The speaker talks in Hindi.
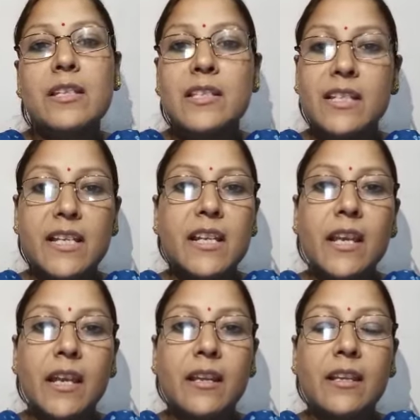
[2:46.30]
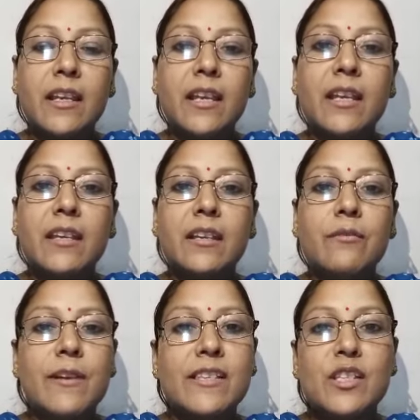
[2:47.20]
स्किन केयर के
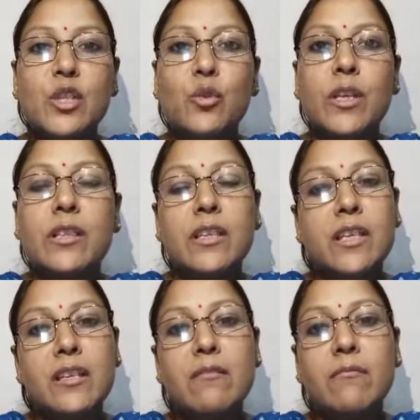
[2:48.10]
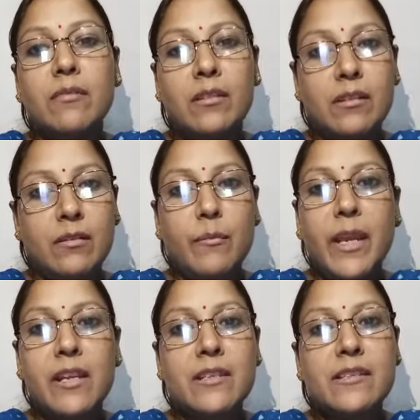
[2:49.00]
वैसे तो ये तीन
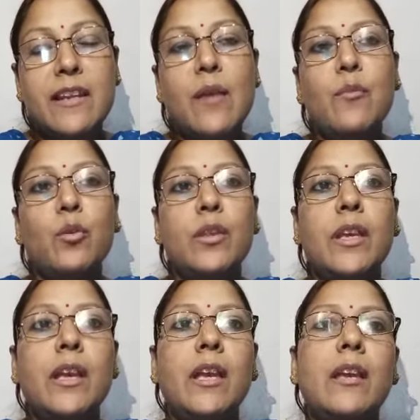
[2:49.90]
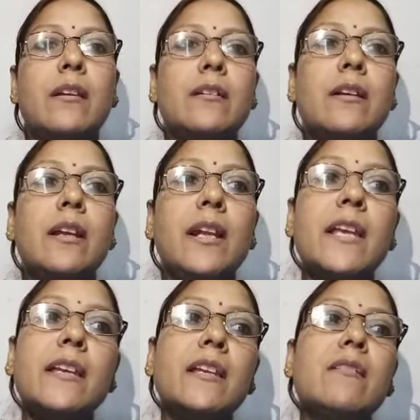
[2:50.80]
मेन स्टेप होते हैं
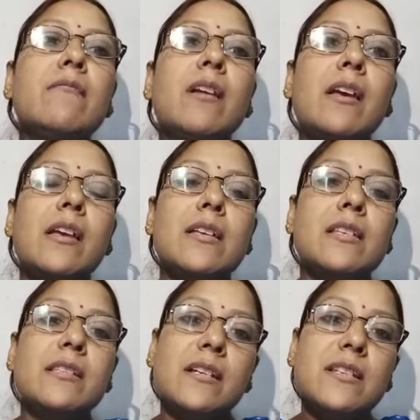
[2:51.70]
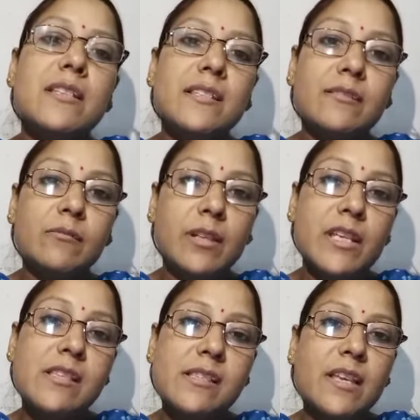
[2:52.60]
लेकिन
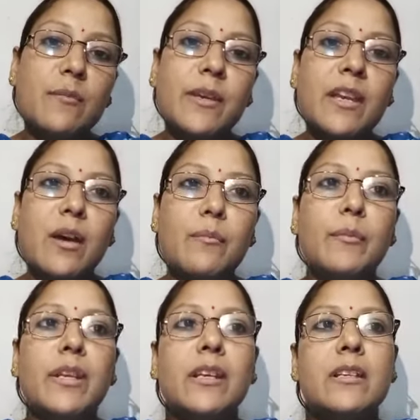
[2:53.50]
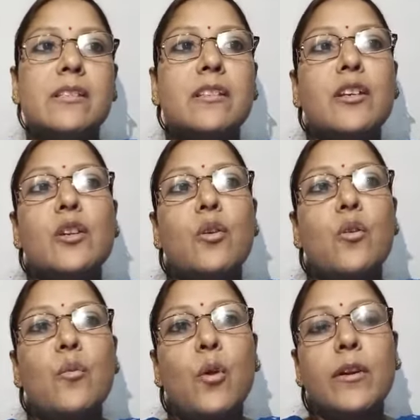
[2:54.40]
सनस्क्रीन से भी अपनी स्किन को
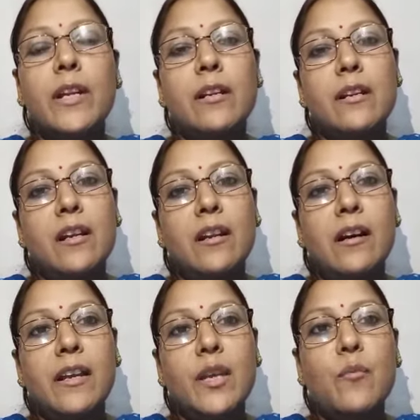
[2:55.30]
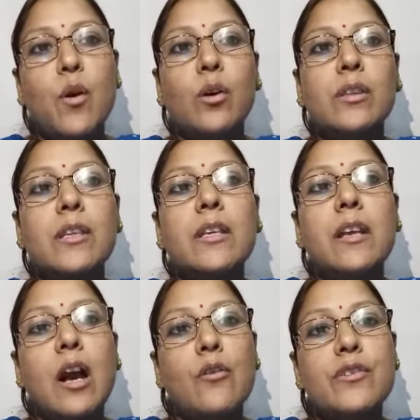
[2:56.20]
प्रोटेक्ट करना एक बहुत ही
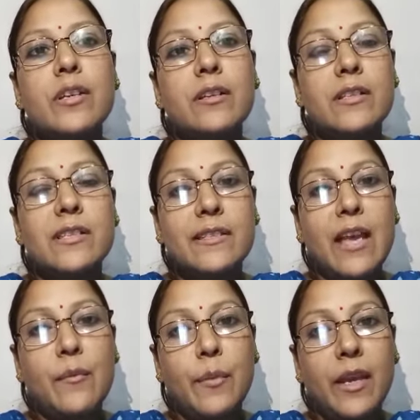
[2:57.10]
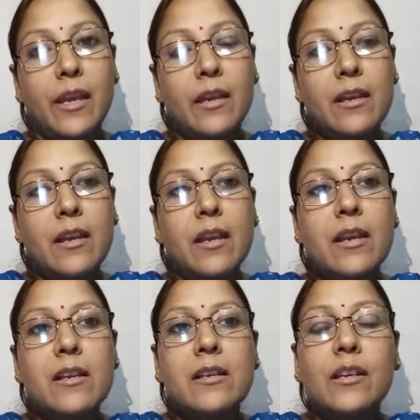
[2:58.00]
आवश्यक स्टेप है
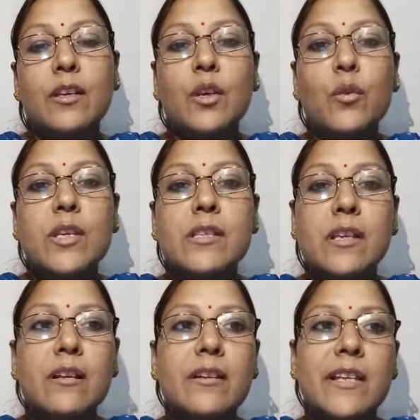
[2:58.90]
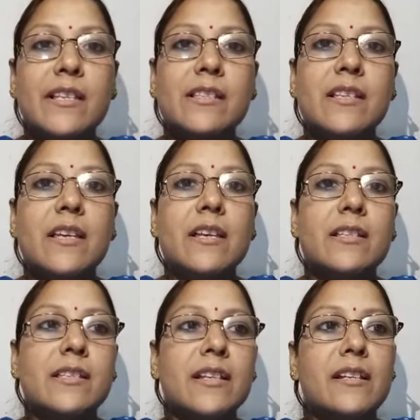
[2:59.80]
क्योंकि सन रेज से
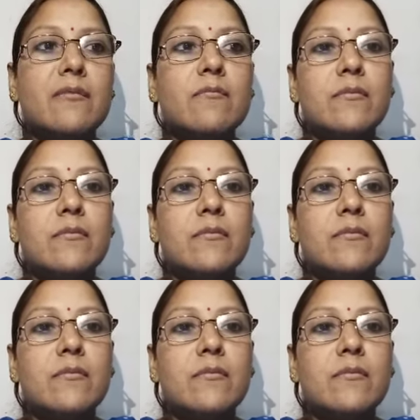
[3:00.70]
स्किन